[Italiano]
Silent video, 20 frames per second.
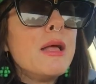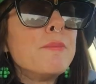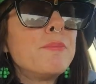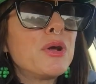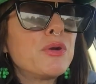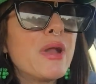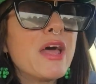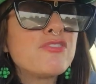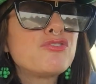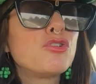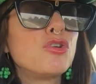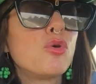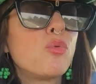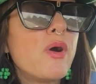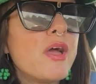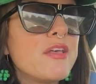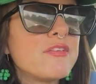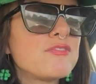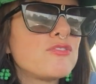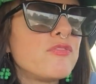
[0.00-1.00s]
ma non è solo
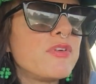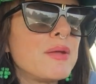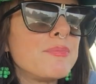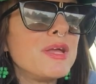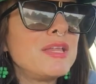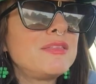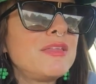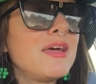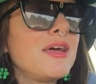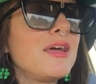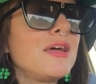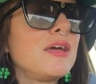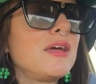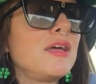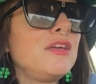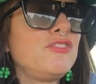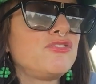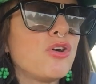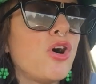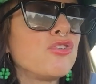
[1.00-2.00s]
questo, veramente
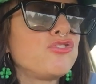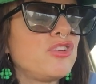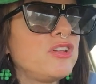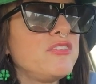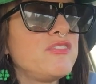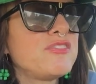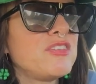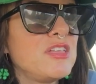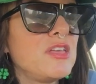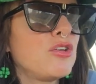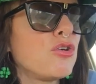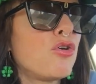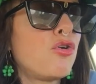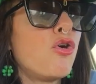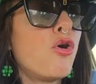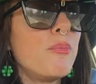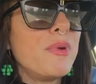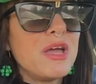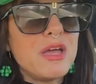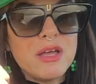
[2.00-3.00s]
i social insegnano
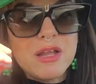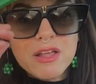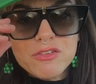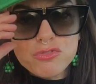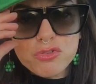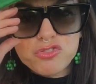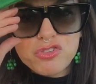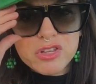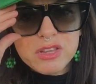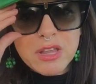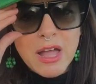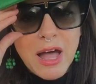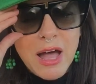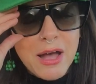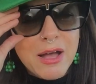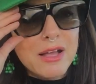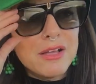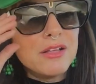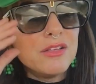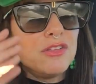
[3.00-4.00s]
come la
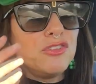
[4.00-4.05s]
società